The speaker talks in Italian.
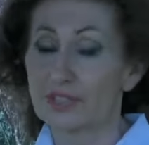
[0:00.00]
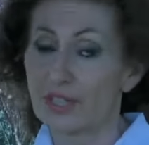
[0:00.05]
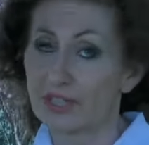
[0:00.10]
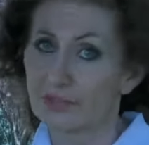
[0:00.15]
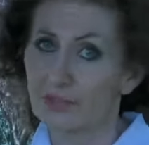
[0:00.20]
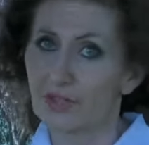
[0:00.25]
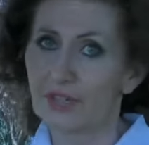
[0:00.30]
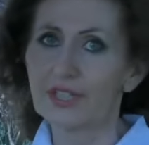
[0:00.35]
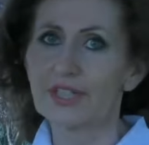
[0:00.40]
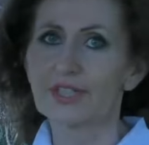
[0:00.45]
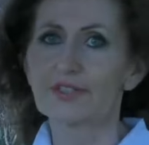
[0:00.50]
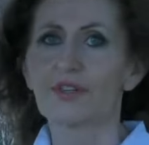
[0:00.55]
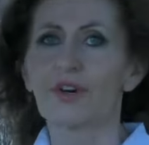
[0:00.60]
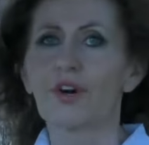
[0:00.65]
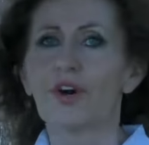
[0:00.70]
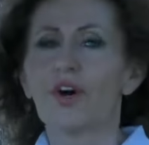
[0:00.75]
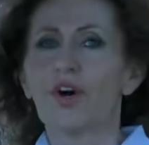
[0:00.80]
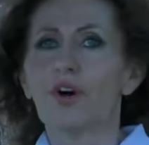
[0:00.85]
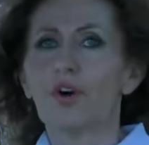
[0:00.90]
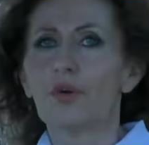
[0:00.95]
si
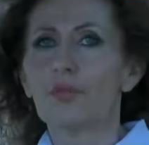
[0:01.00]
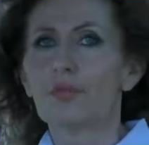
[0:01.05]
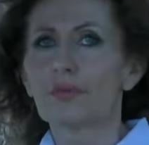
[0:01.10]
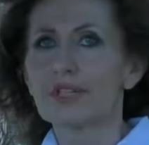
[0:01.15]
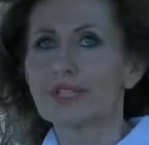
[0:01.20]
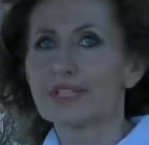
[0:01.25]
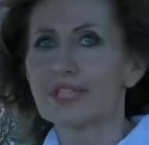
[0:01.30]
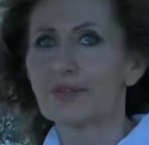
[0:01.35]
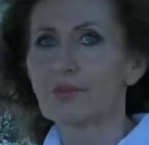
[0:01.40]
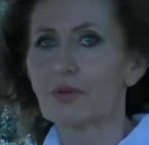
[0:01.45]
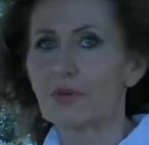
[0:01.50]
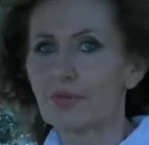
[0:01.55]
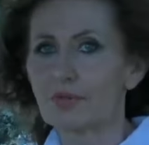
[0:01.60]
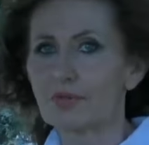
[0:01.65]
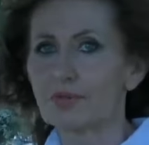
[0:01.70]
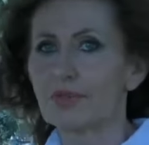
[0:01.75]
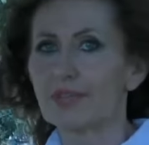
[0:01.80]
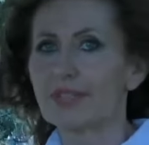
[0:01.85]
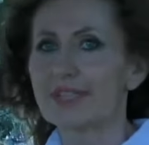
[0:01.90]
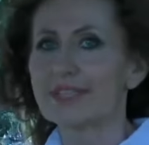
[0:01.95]
annoiano oppure se
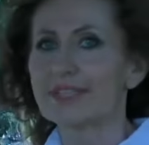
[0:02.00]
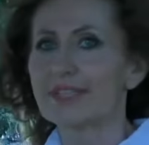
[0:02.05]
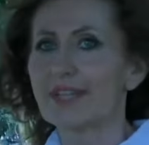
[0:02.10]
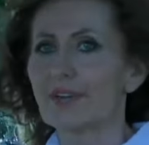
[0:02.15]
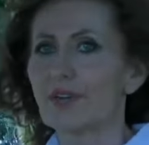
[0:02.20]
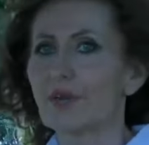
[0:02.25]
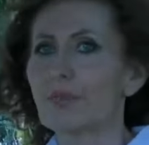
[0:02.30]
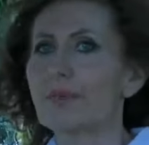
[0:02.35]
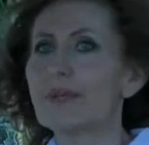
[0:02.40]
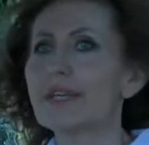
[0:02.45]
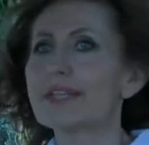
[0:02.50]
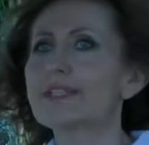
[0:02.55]
qualcuno li interrompe.